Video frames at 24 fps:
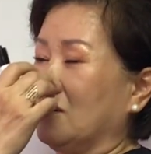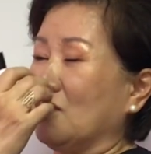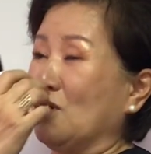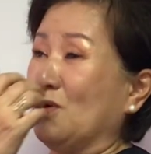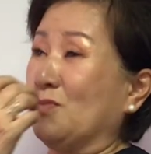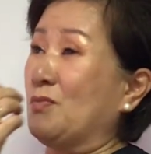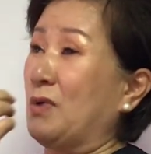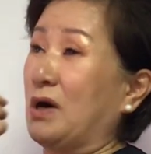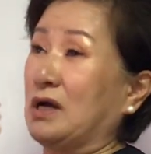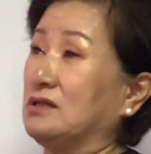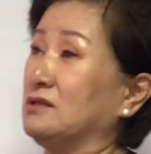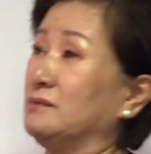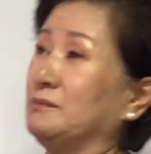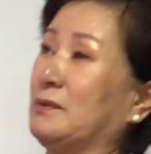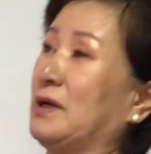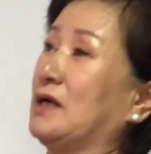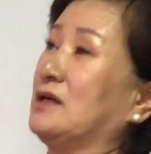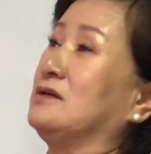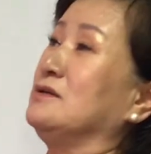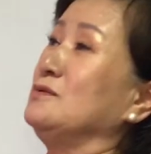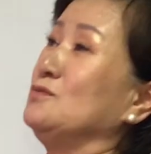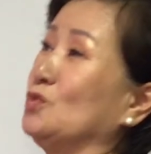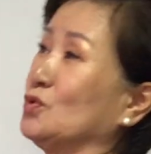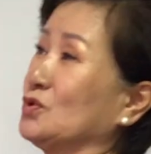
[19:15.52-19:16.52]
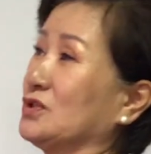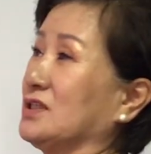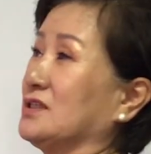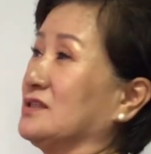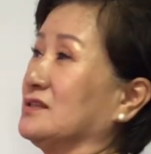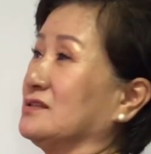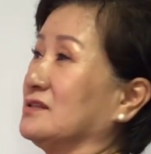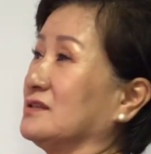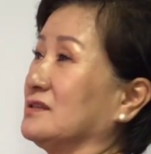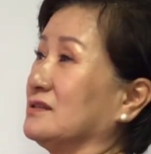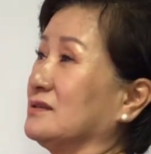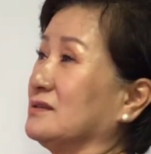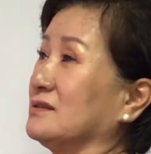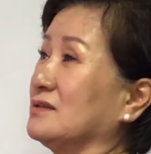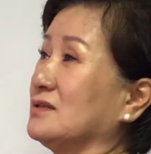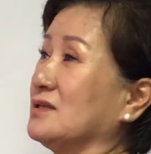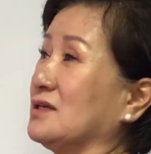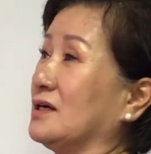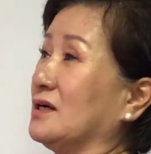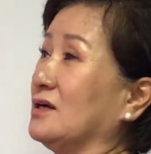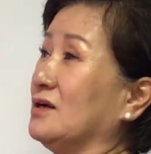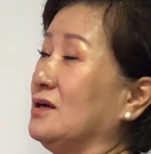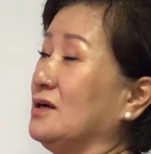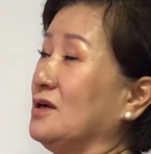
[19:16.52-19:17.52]
그 말, 말을 못하는 거예요.
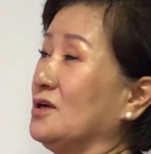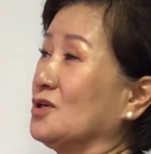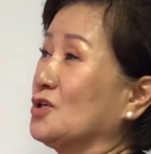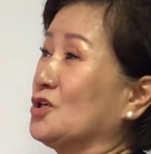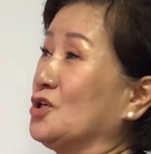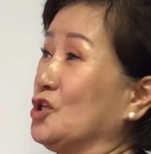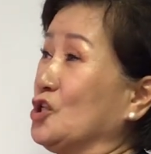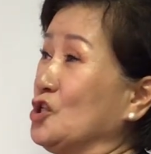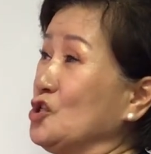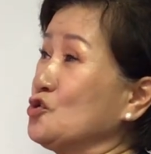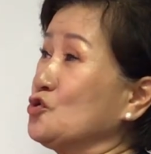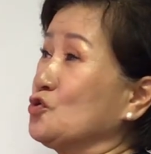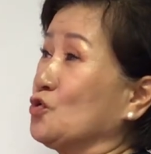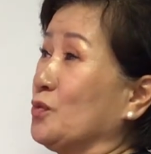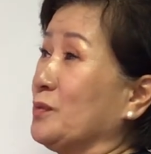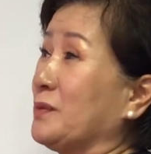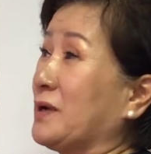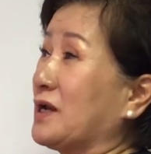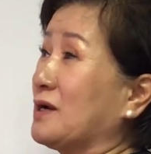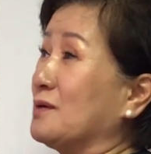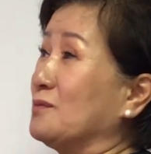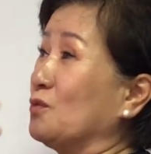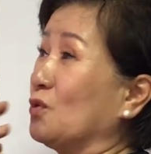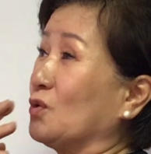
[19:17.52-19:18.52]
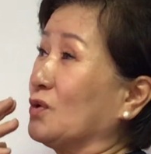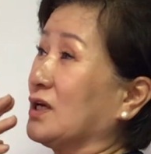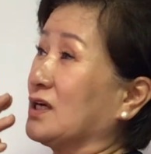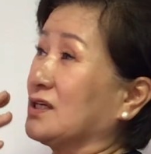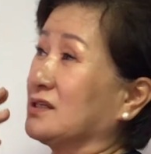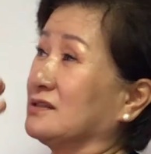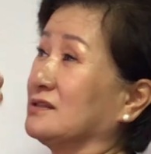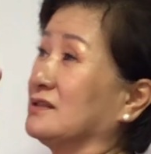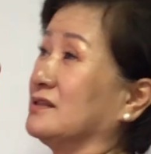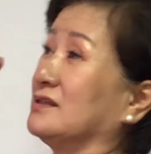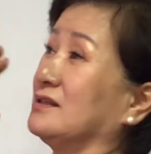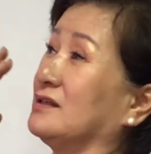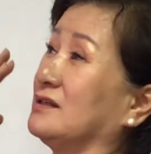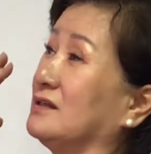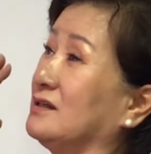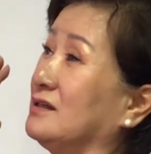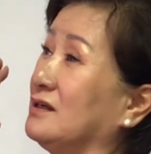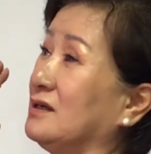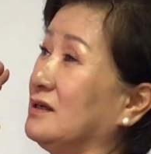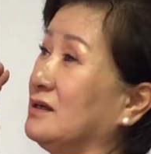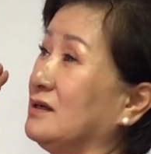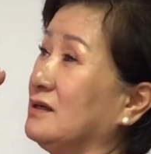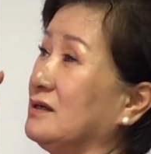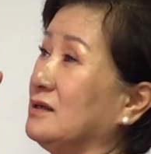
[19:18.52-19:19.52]
그래 그리스도 말을 못하는 거예요.
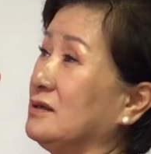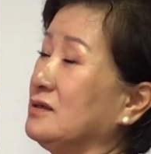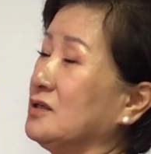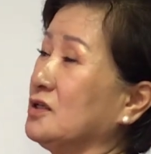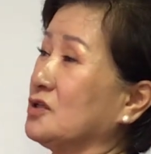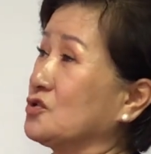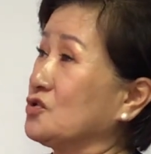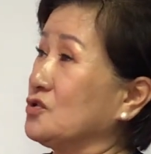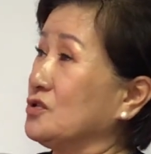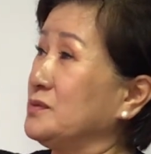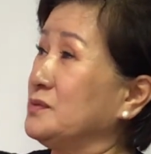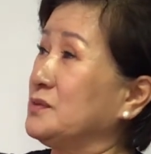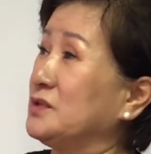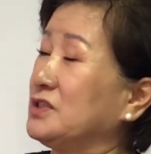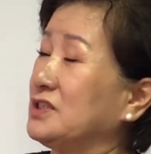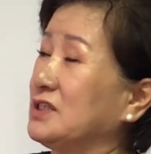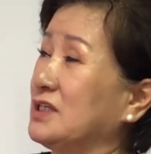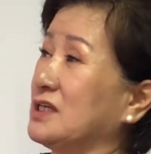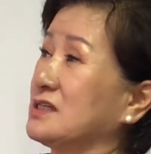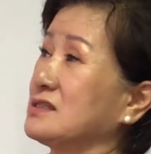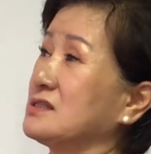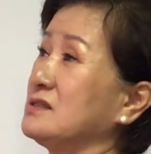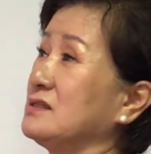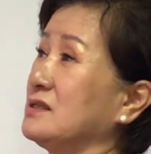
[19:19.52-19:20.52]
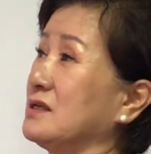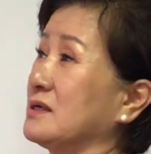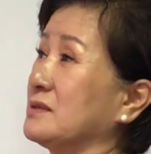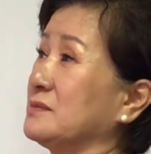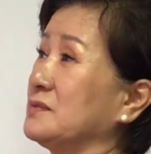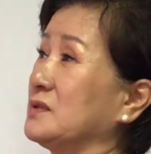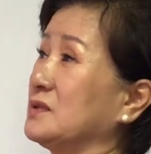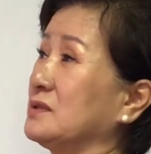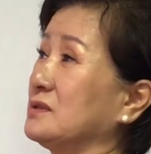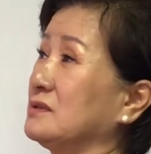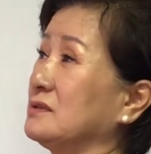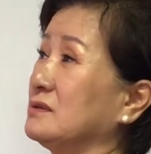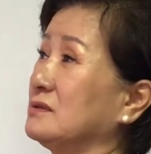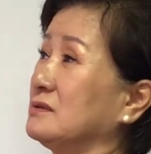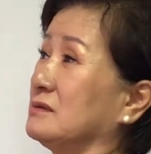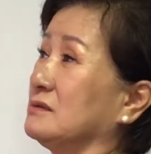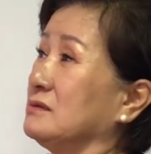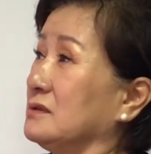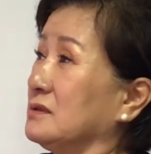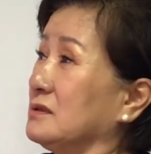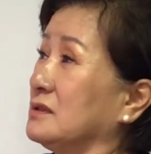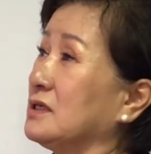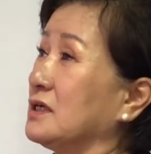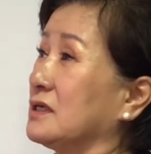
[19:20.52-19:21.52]
예수님 어디 계시냐 하면
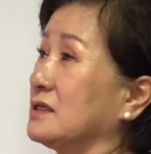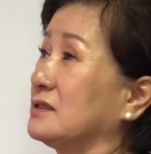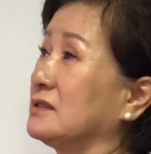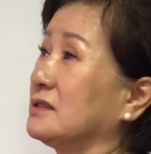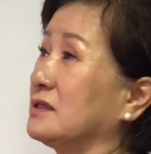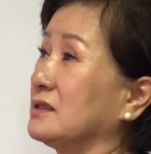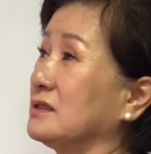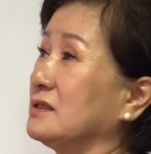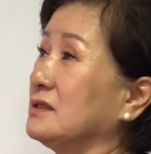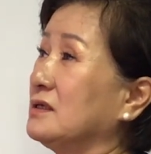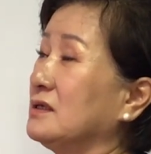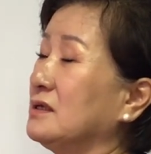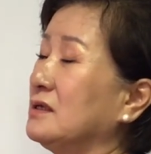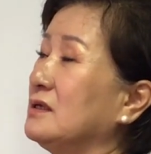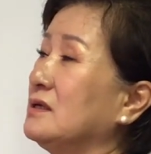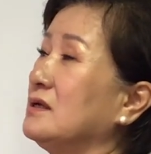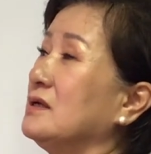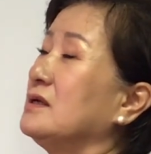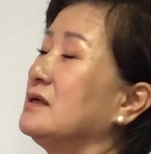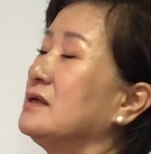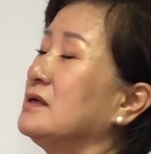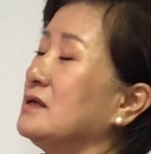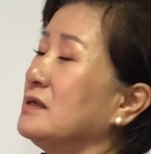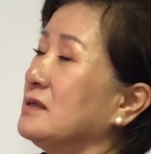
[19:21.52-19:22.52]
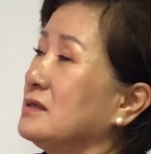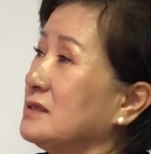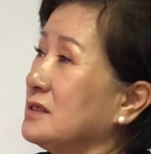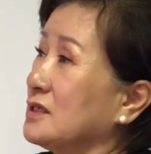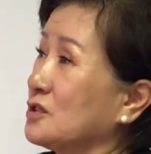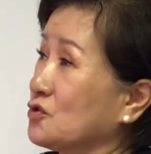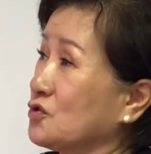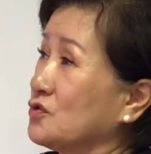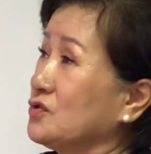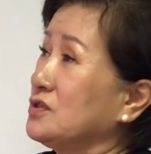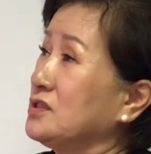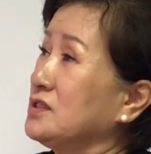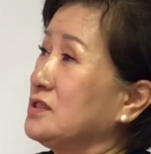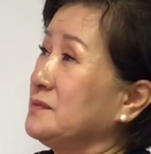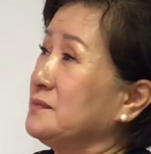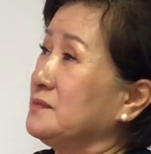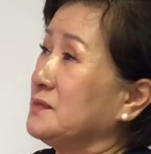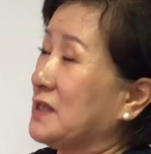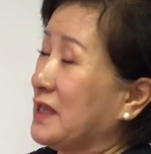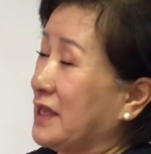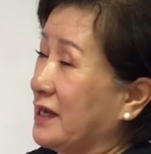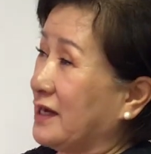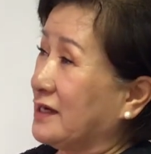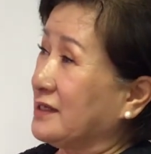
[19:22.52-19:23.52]
이러는데
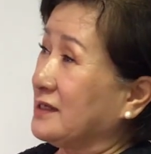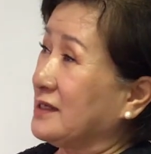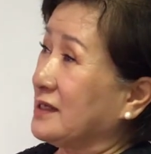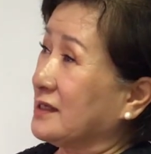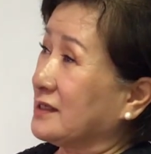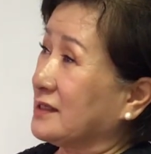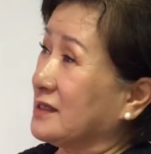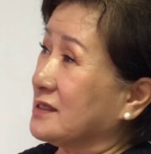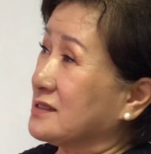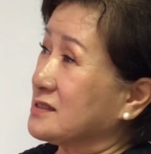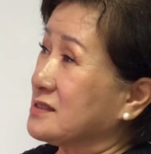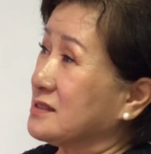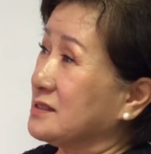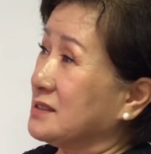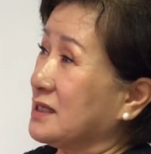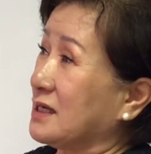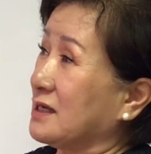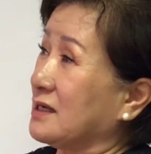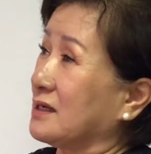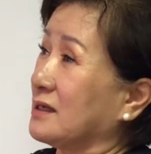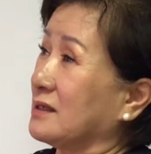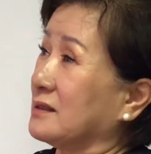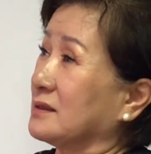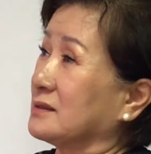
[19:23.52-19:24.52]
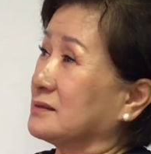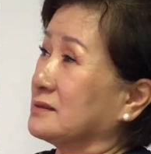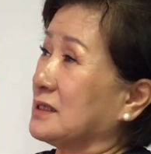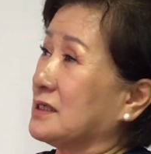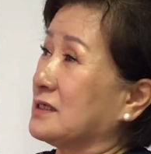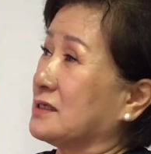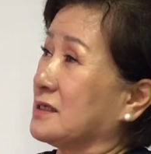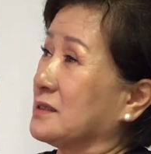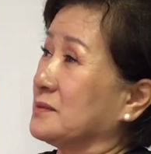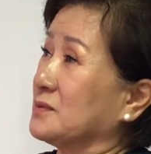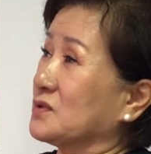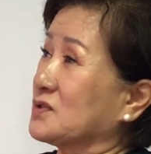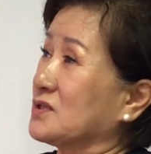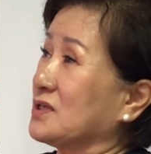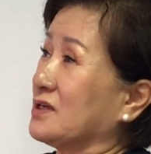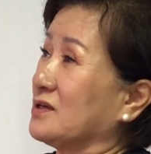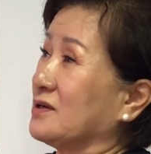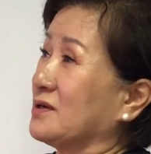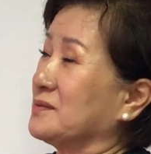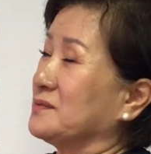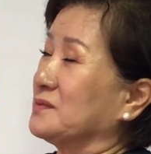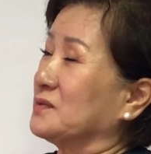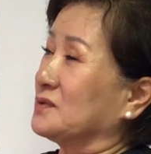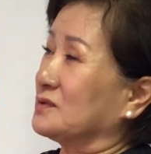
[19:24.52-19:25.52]
예수님 내 안에 계신다 따라해
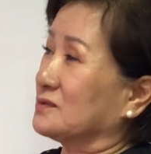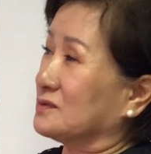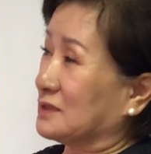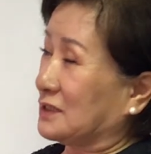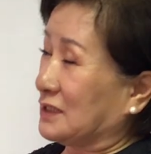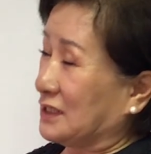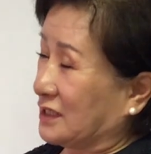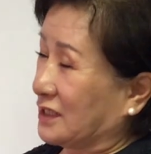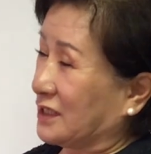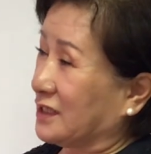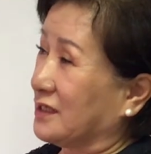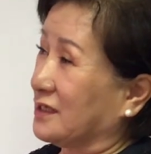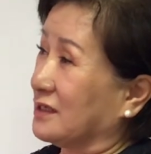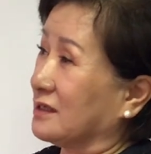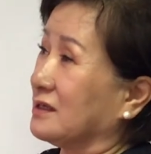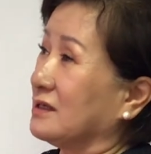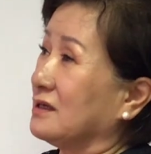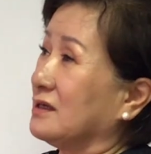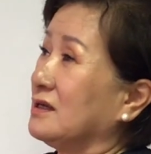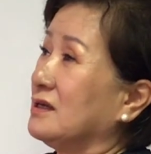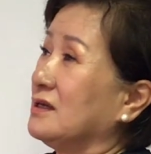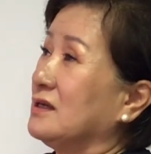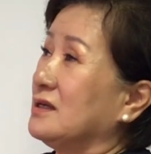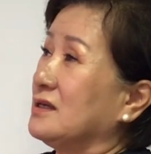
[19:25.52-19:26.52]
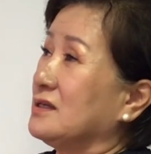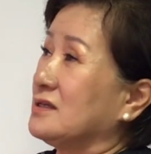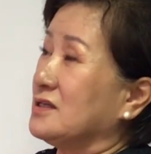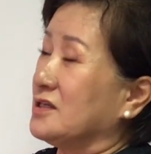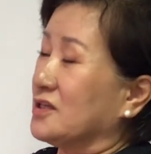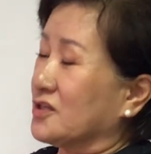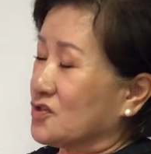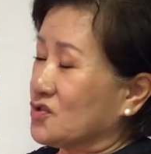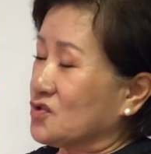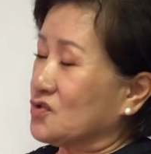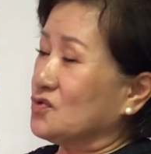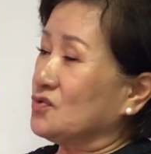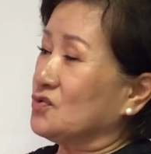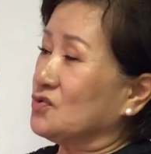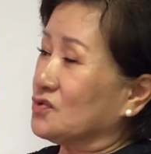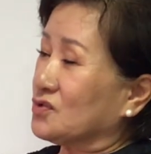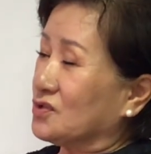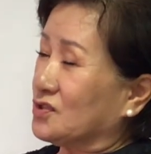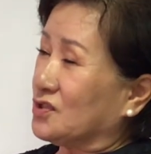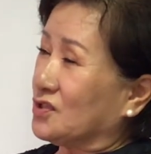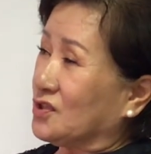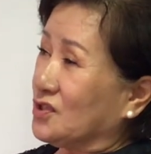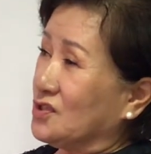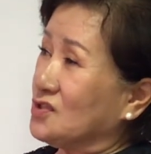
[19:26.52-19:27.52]
보세요 하면 따라해 예수
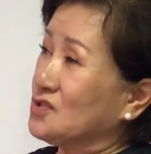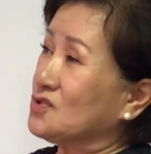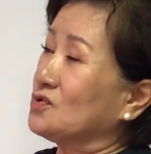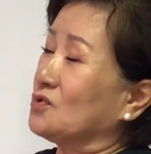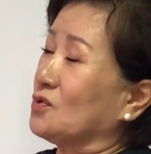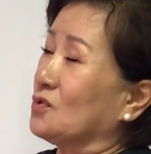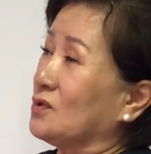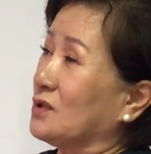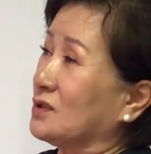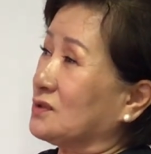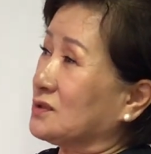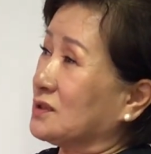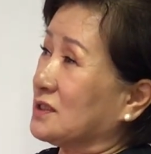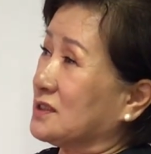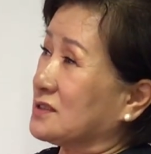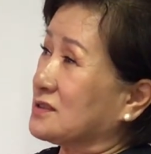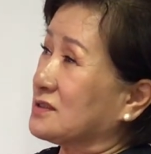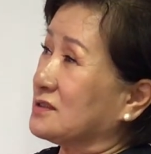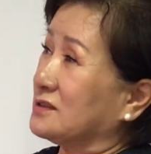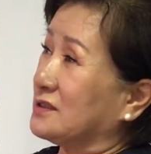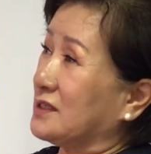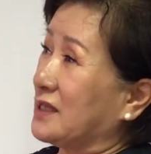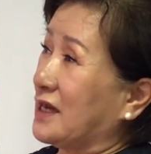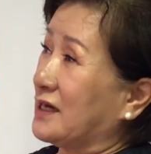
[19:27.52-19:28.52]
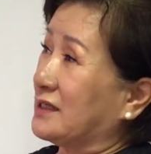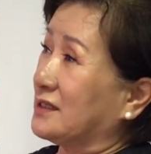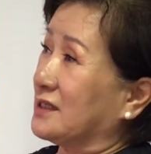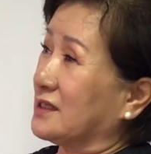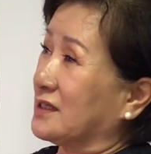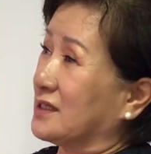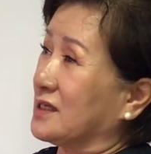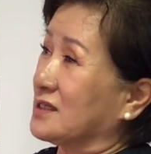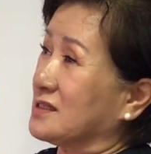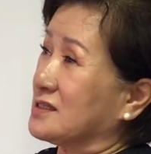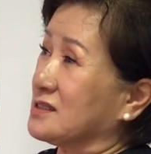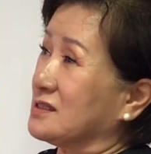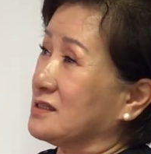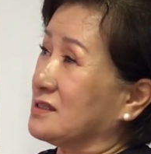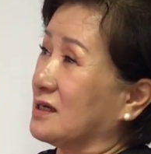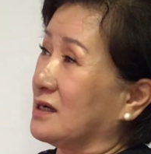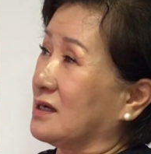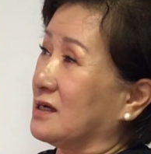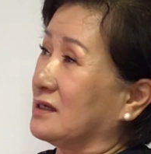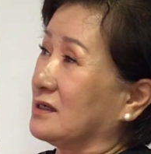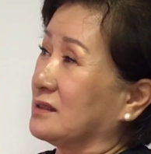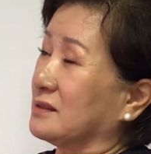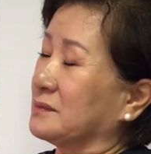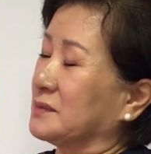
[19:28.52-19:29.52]
그리스도께서 내 안에 계시다
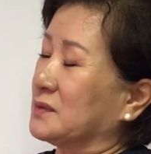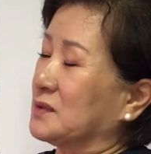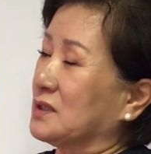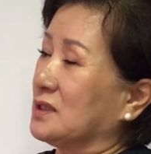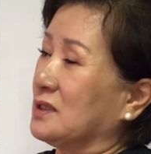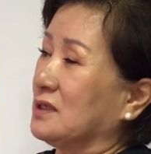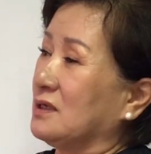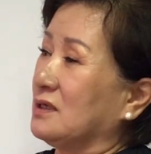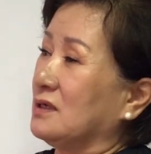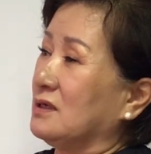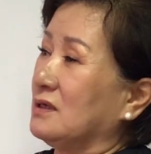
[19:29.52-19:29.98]
하면